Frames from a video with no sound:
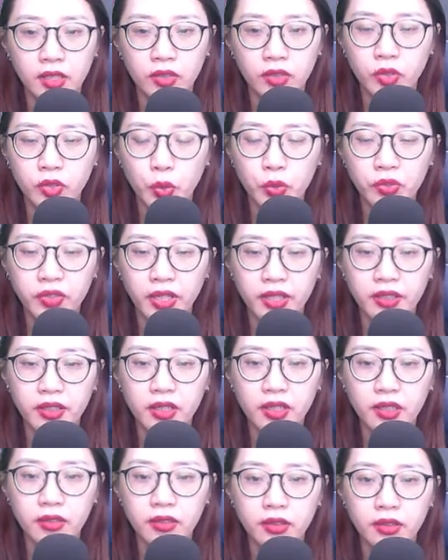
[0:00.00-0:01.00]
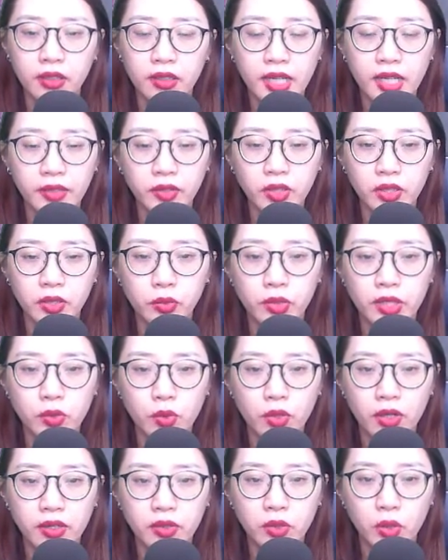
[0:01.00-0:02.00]
Thú vị hơn là tưởng Nguyên
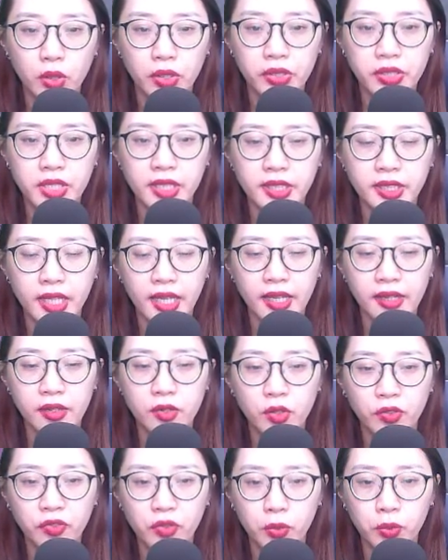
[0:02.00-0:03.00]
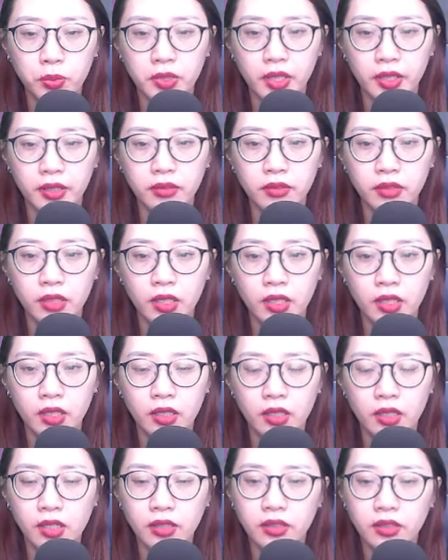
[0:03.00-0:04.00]
Quân ngồi trên xe của Phùng Tĩnh,
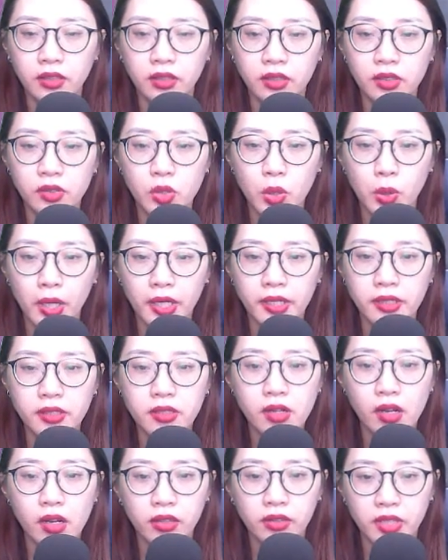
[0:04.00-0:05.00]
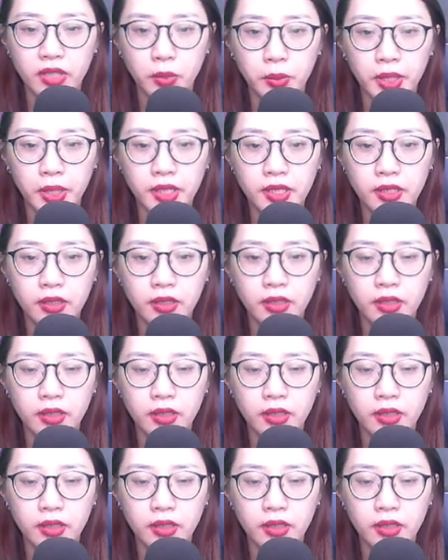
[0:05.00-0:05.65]
hơn nữa cô ấy còn đồng ý.